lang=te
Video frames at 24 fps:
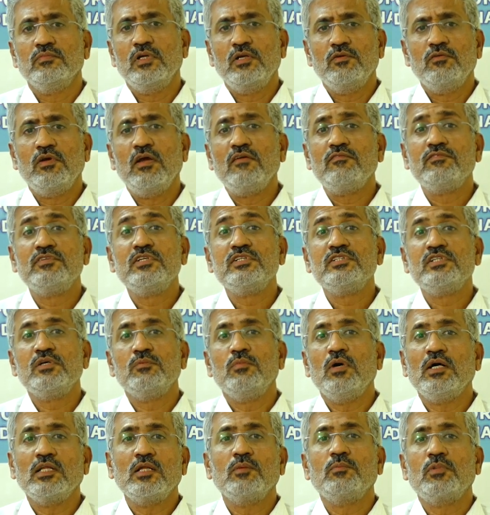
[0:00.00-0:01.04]
ఇవి ఎఫ్జీజీ
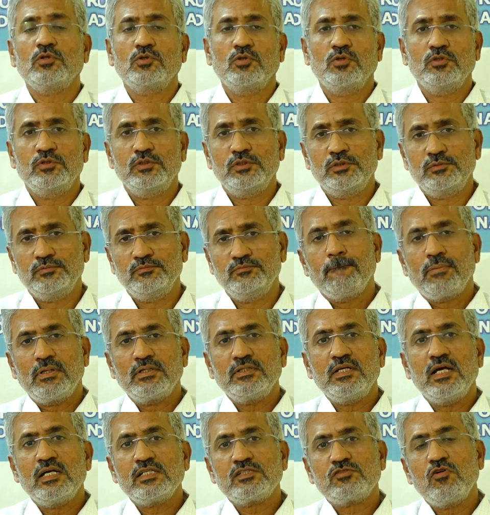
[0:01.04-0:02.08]
బాధపడుతోంది
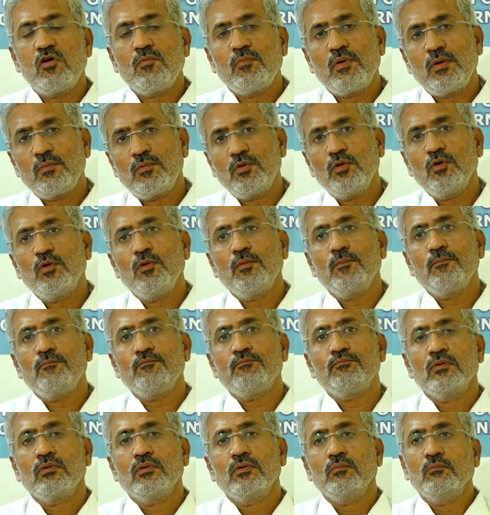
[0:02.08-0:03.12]
ప్రజాస్వామ్యంలో
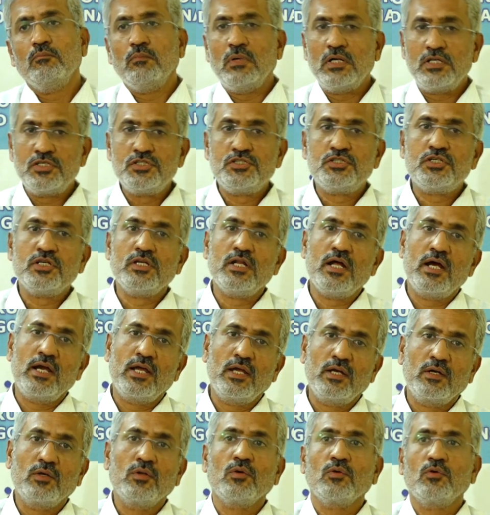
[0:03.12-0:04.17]
మంచి
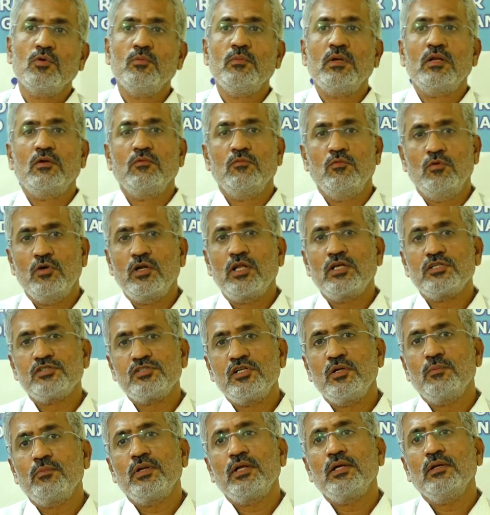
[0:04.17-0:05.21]
నాయకులకు మనం
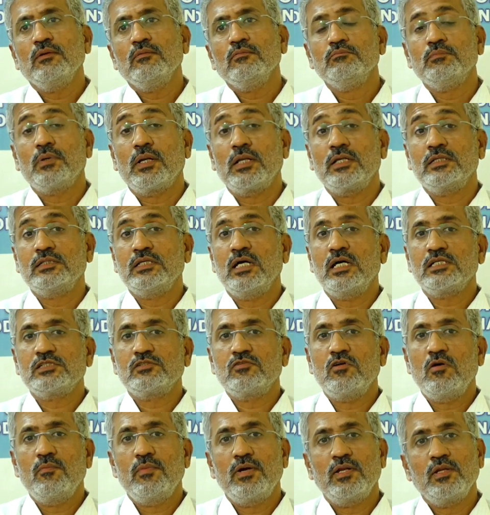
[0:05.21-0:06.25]
ఓటేసినప్పుడే
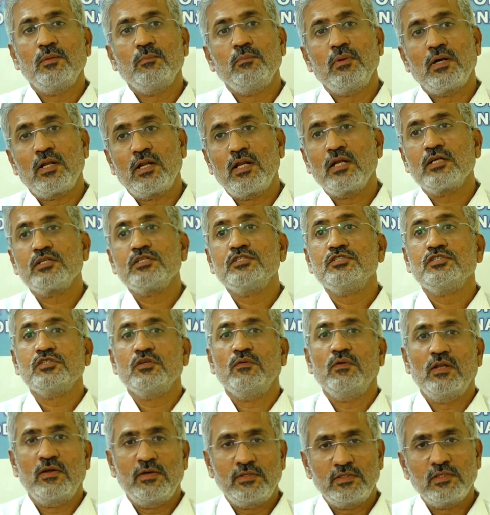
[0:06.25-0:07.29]
ప్రజాస్వామ్యాన్ని పరిరక్షించిన
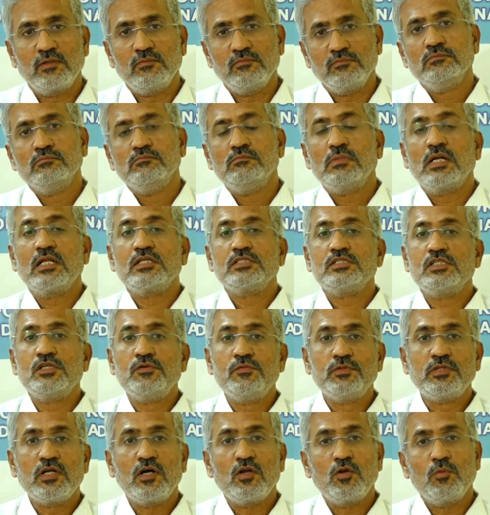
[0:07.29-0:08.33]
వాళ్ళు అవుతాం మన
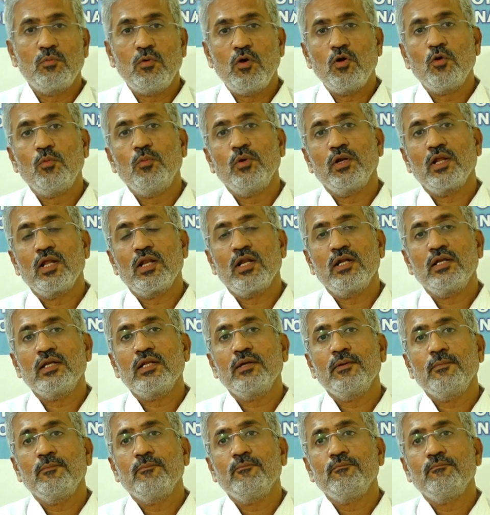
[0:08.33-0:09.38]
జీవితాలు
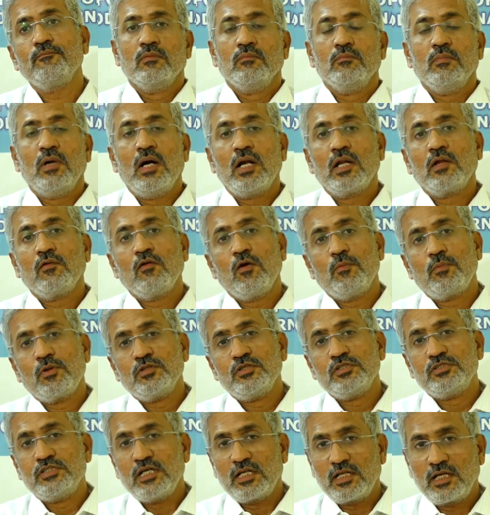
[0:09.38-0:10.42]
బాగుపడాలంటే మానవ
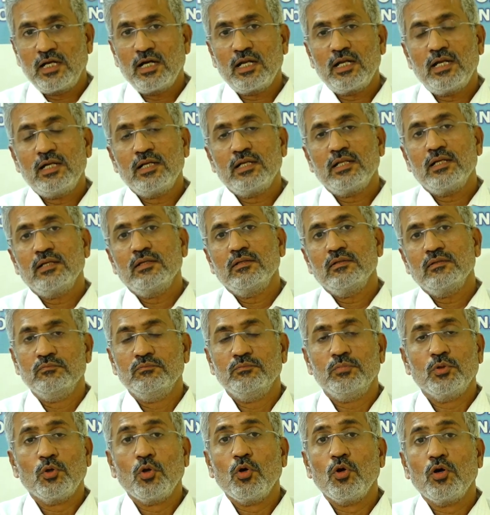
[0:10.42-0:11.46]
అభివృద్ధి జరగాలంటే
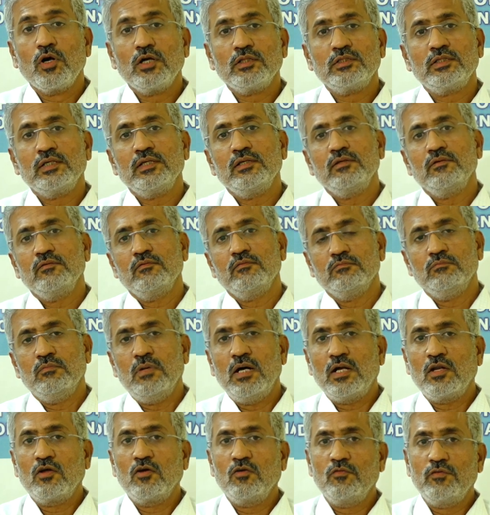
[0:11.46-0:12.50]
పురోగతి
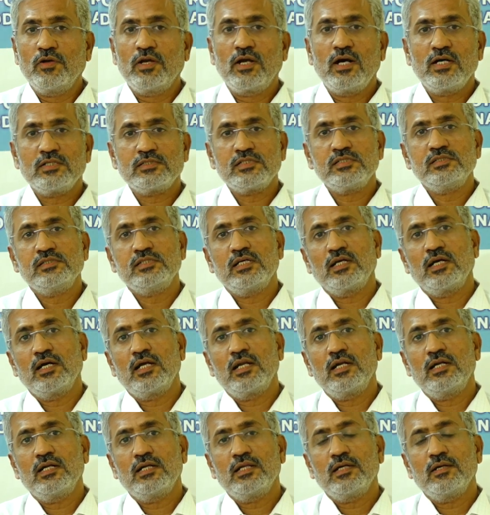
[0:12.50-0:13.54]
మానవ వికాసం
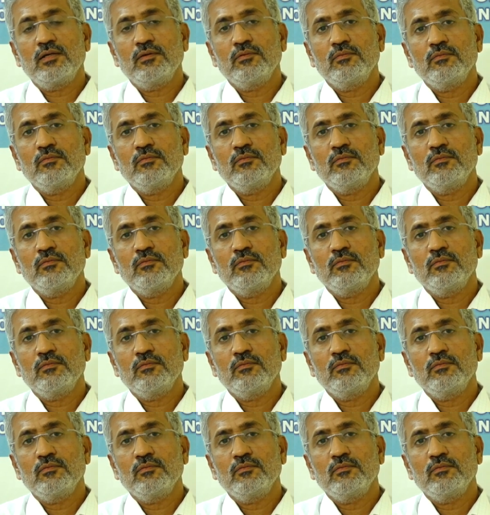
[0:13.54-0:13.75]
జరగాలంటే